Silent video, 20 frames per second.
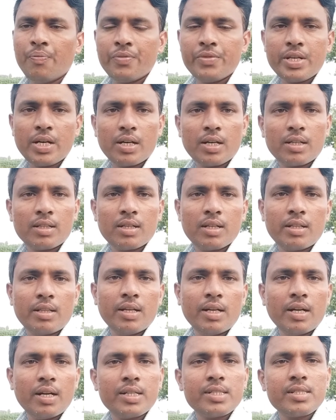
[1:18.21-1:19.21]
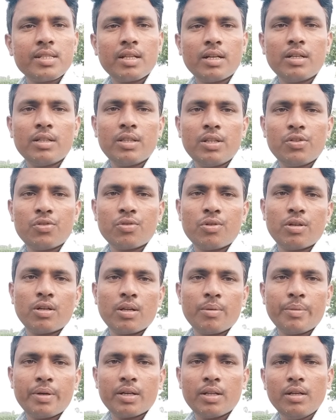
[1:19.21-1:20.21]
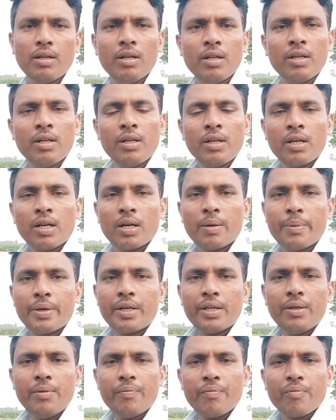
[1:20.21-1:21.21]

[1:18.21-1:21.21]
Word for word: జాగ్రత్తలు అయితే ఖచ్చితంగా తీసుకోండి అనమాట కాబట్టి